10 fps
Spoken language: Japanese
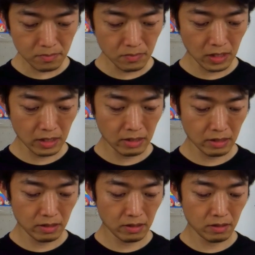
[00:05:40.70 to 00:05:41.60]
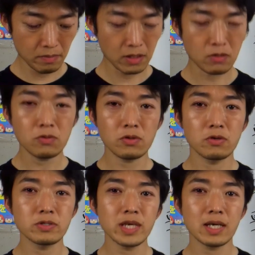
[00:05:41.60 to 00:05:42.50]
えーまあ、党の
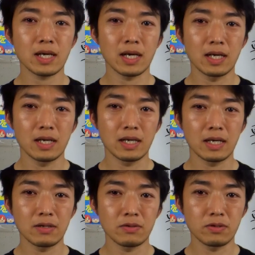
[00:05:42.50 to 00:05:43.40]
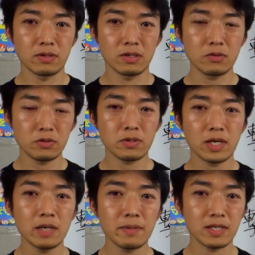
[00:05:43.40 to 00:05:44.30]
予算があの余裕があ
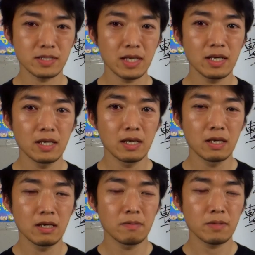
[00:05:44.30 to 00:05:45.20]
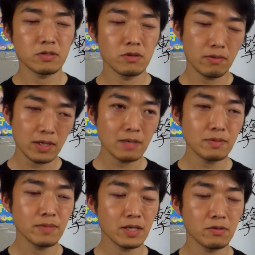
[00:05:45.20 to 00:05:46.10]
ればですね、まあ、それは多
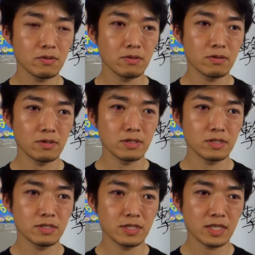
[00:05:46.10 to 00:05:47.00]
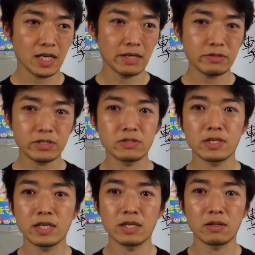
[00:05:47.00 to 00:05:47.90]
分あの議会の衆
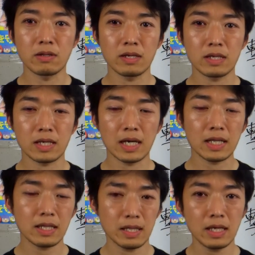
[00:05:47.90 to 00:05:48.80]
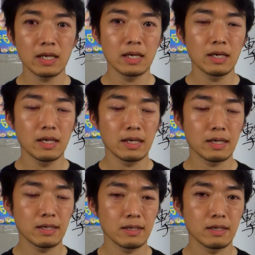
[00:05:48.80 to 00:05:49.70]
議院があって、
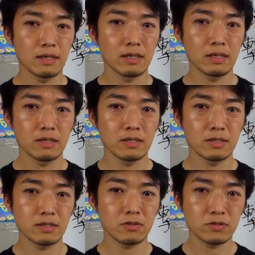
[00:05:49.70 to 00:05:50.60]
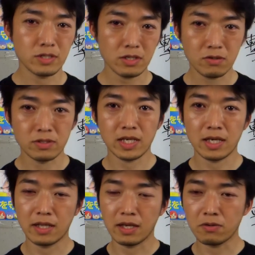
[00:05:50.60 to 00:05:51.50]
えー、その次のさ
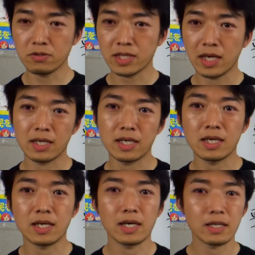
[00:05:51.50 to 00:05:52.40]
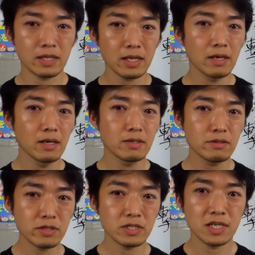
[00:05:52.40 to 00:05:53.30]
んねんごの参議院があって不
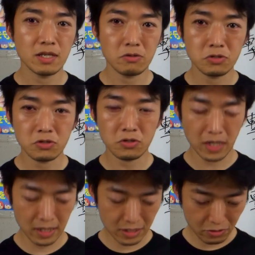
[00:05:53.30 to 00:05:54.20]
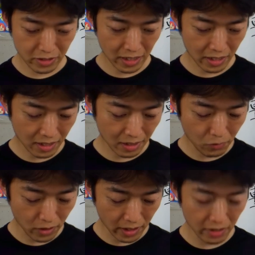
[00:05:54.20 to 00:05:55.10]
利に政党助成金がも
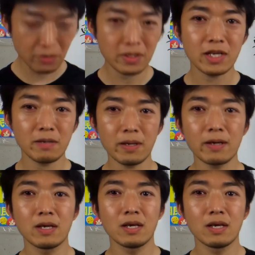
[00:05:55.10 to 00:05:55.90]
らえるようになれば、